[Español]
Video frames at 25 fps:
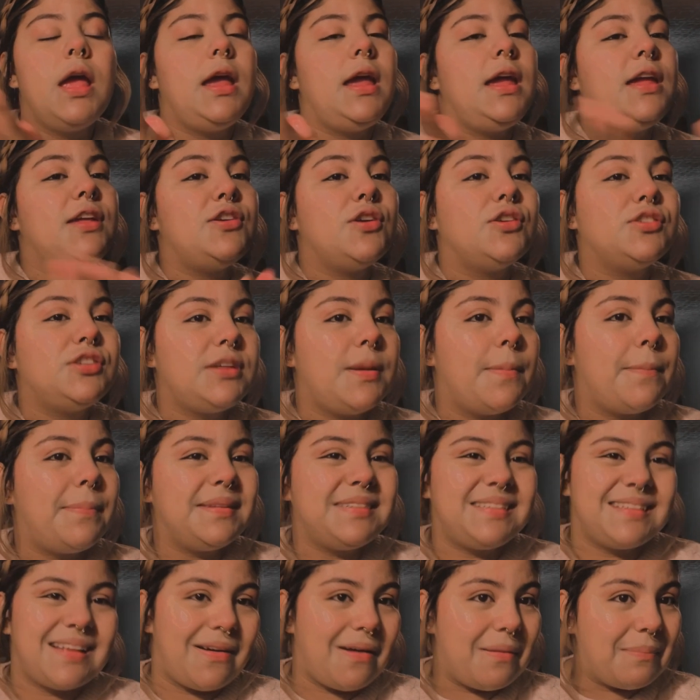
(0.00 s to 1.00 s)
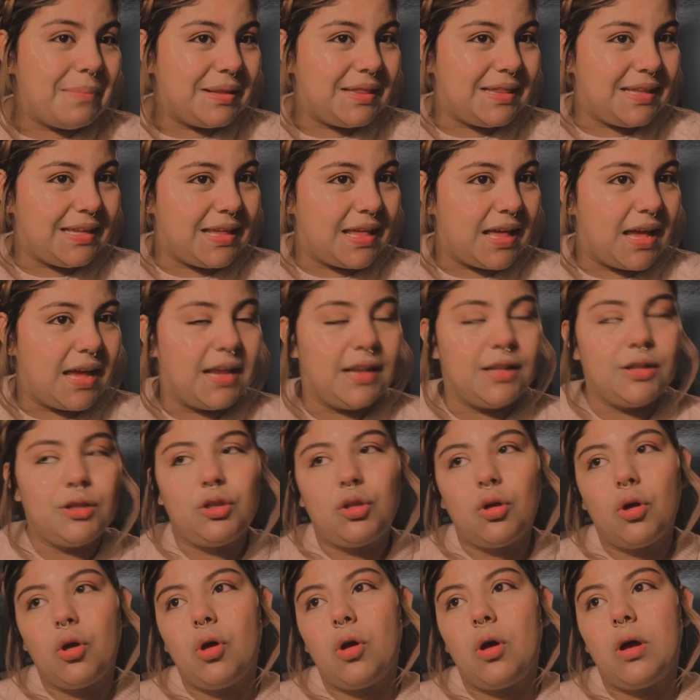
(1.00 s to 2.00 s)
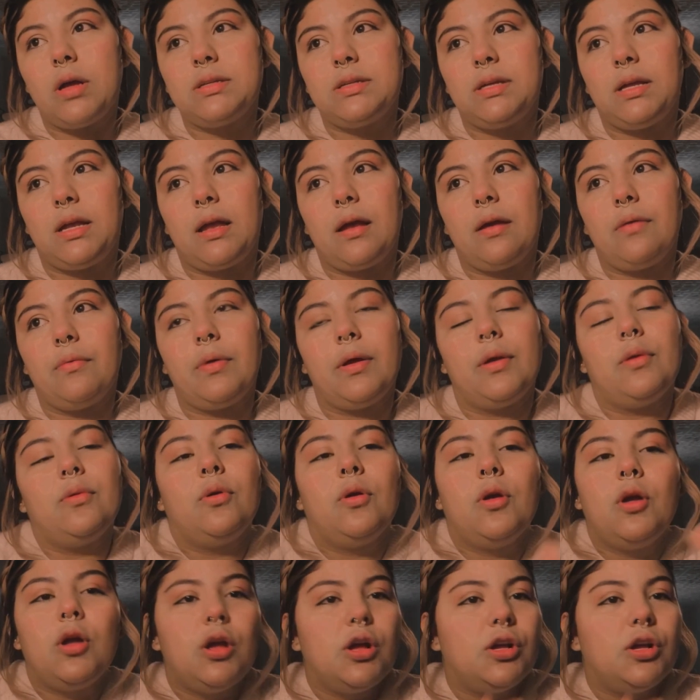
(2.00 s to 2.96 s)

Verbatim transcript: y yo siempre estaba metida en todo, así que bueno,